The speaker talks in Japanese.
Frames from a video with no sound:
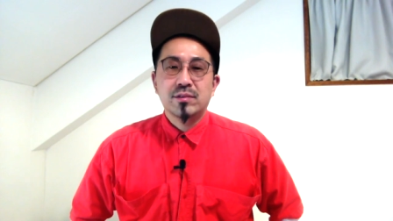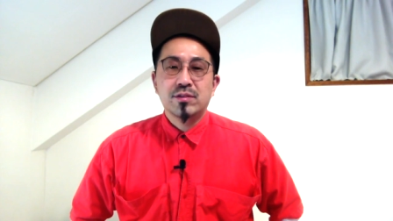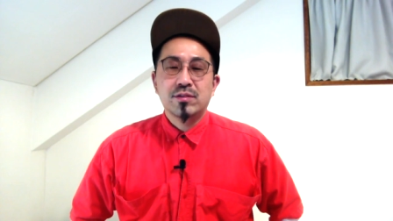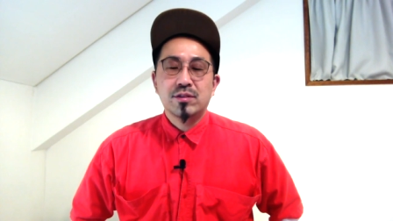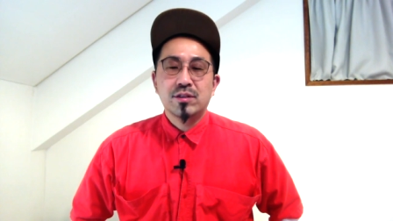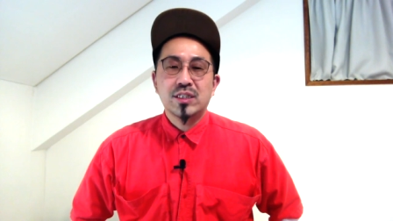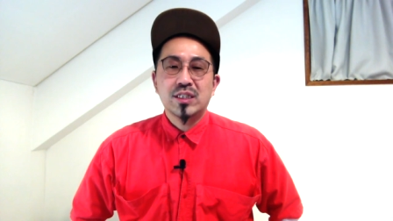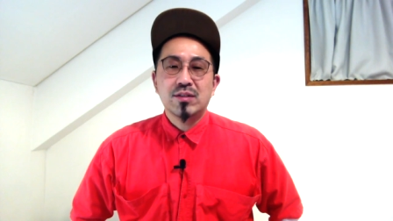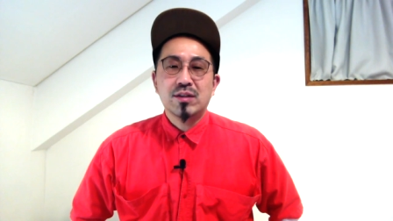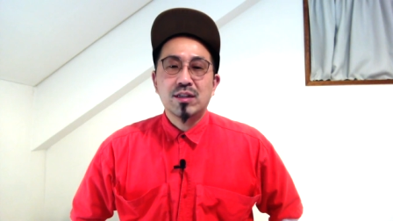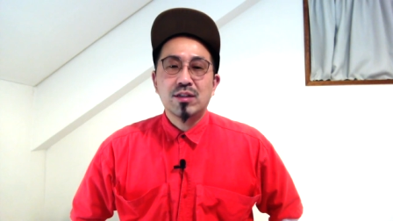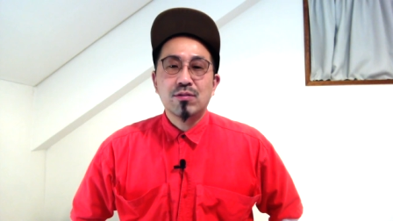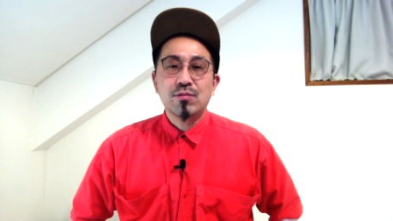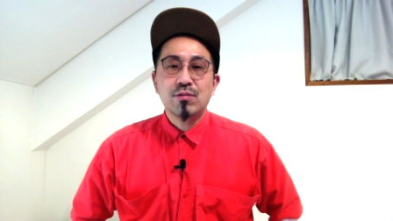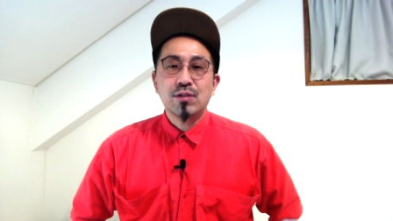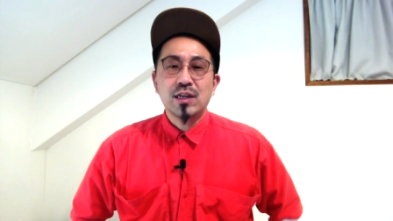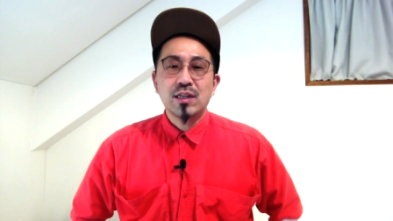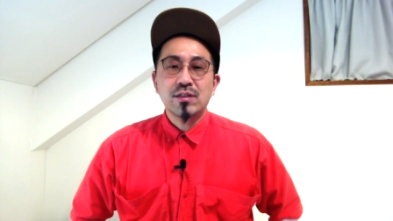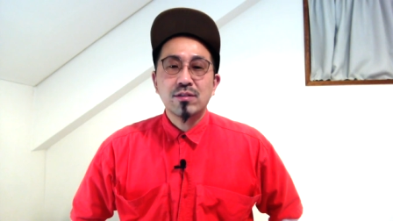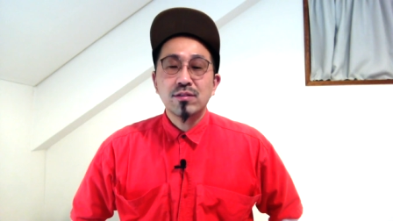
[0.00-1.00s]
今年はど
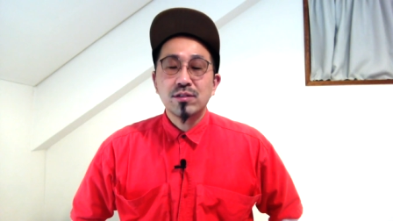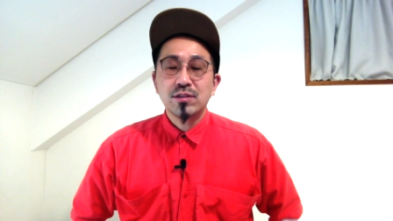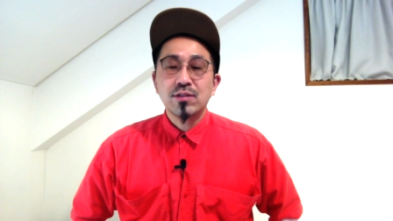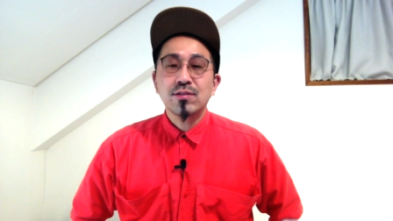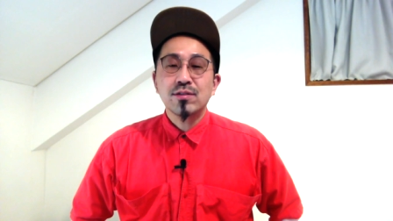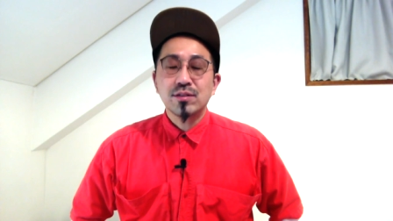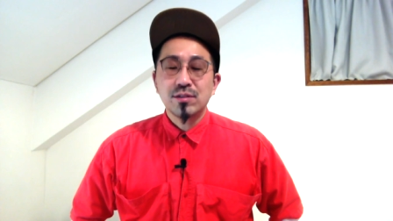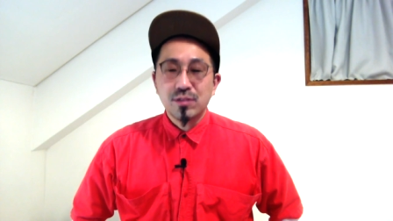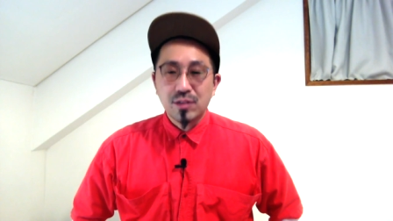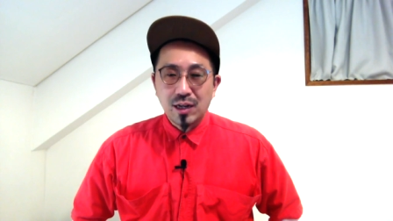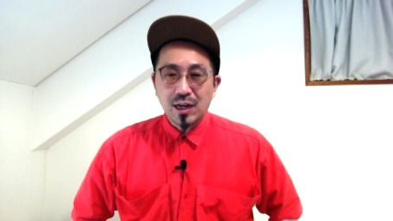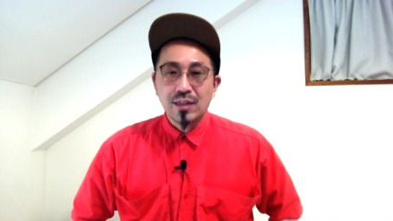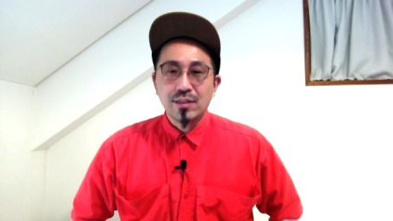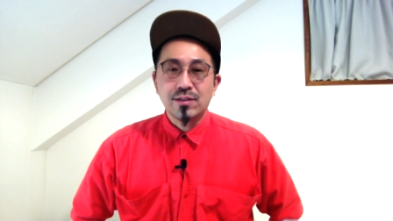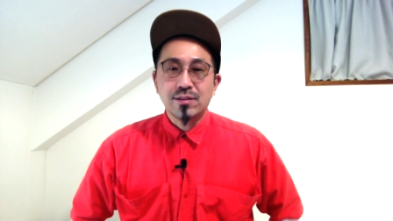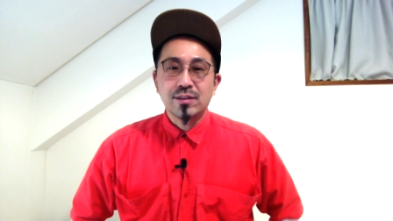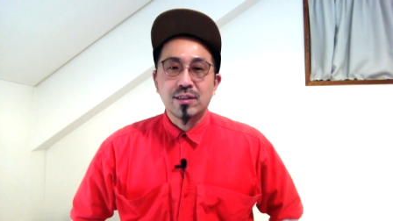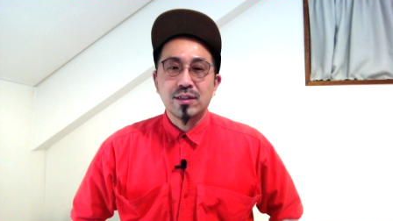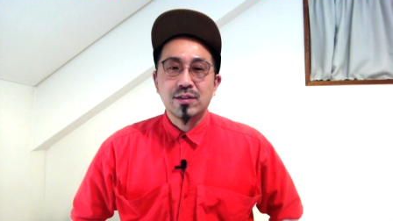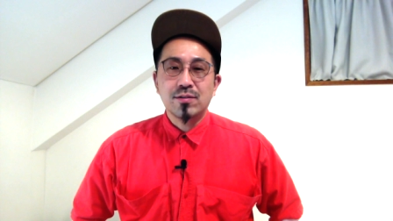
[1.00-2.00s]
こが優勝するのか、
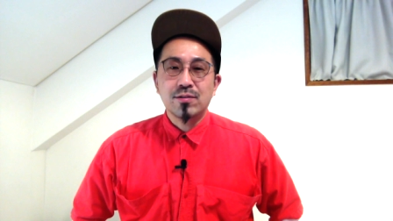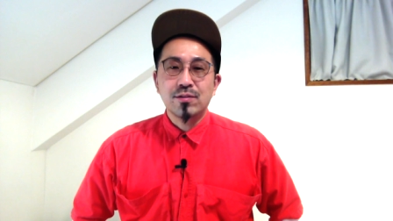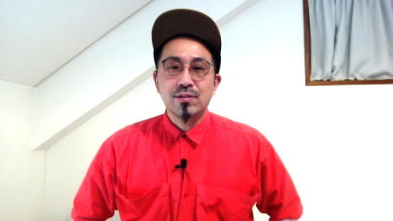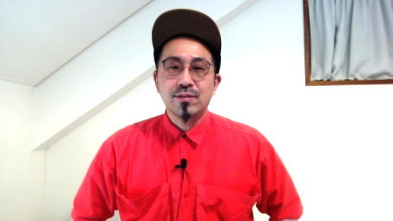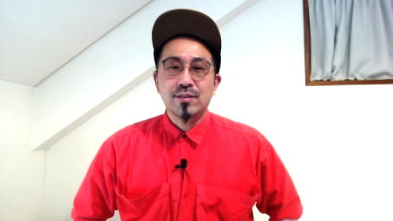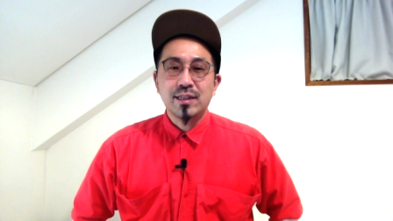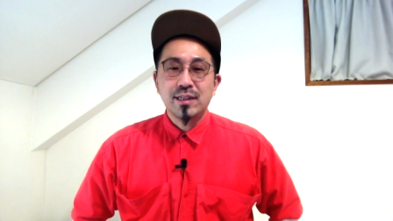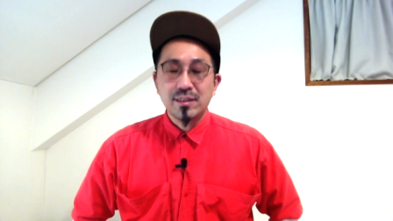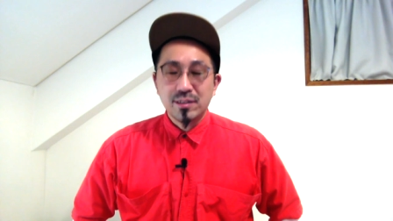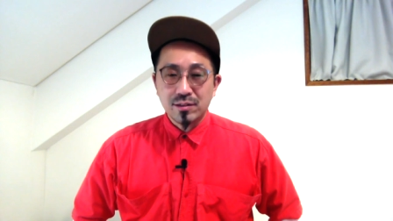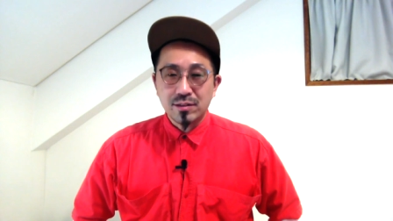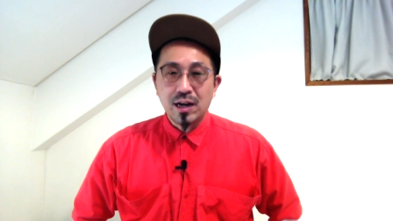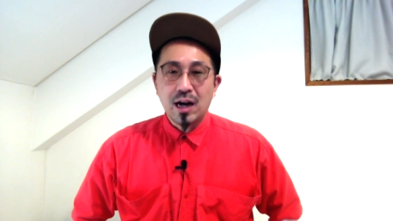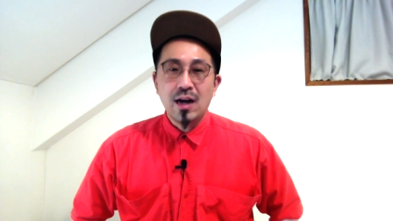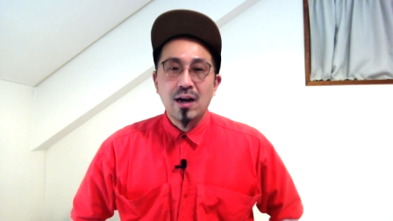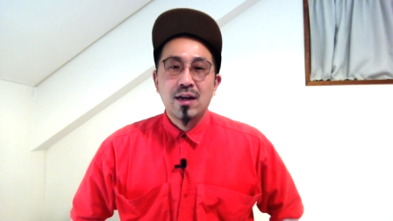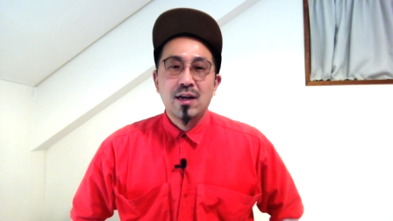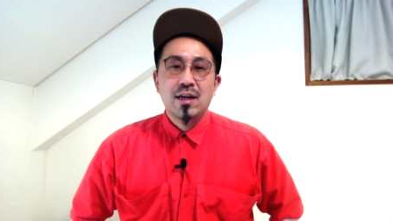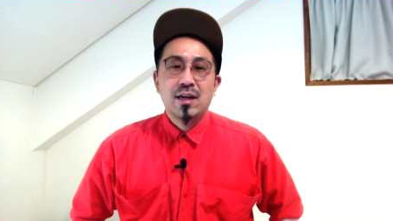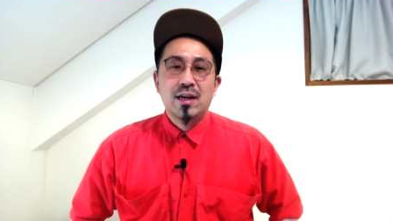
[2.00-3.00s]
そしてどういう選手が、